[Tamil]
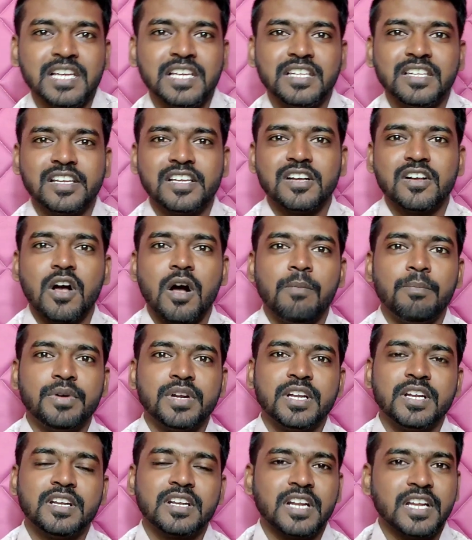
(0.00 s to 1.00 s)
இதுக்கு
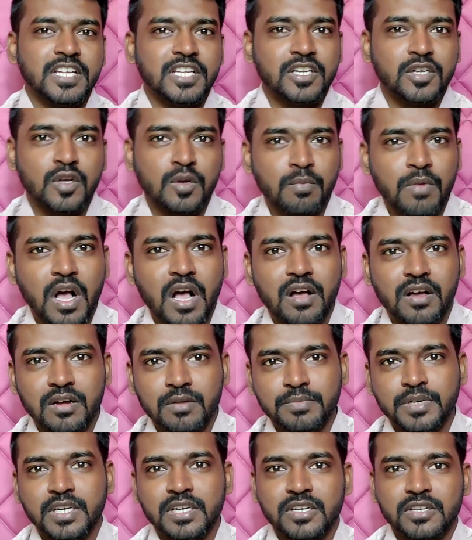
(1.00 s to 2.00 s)
காம்படிட்டராக இருக்குமா
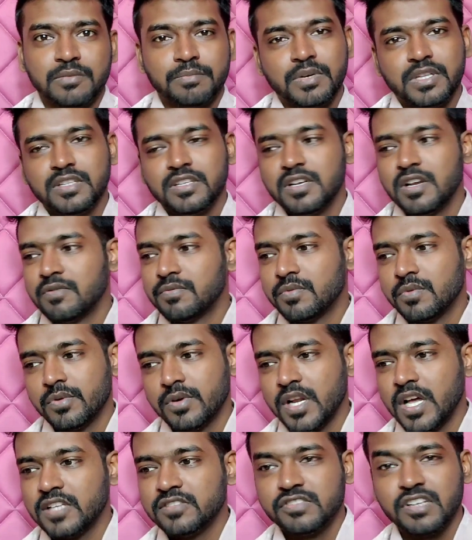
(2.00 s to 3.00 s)
அப்படின்றது பார்த்திங்கன்னா
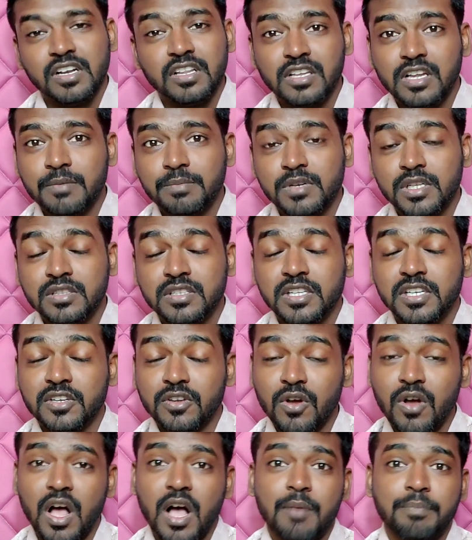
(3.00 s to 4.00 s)
ஃபோன் லான்ச் ஆனதுக்கப்புறம்
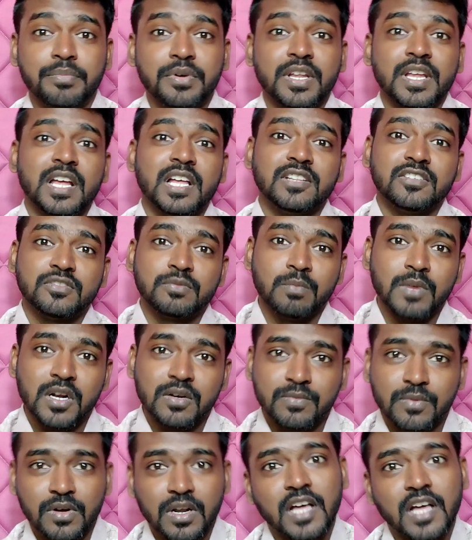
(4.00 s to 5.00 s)
தெரியும் அப்படியே அந்த
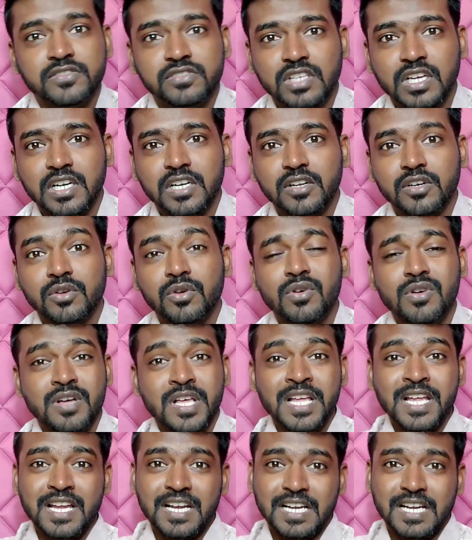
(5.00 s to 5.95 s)
ஸ்மார்ட் ஃபோன் லான்ச் ஆனாலும்